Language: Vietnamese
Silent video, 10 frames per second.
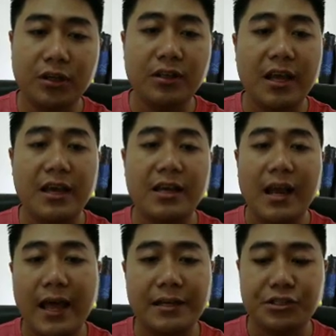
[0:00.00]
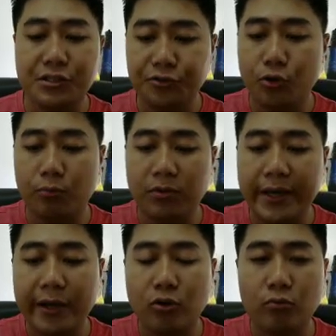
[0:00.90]
có thể là sử dụng
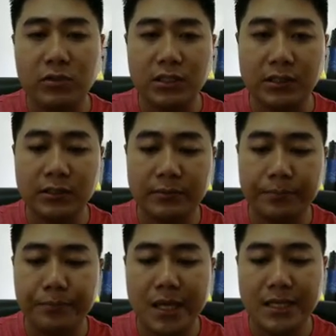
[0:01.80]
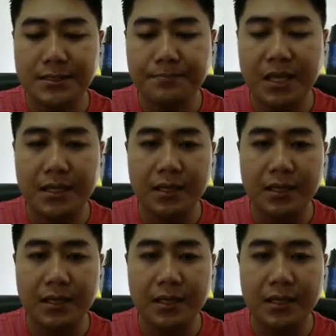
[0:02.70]
các ngôn ngữ PHP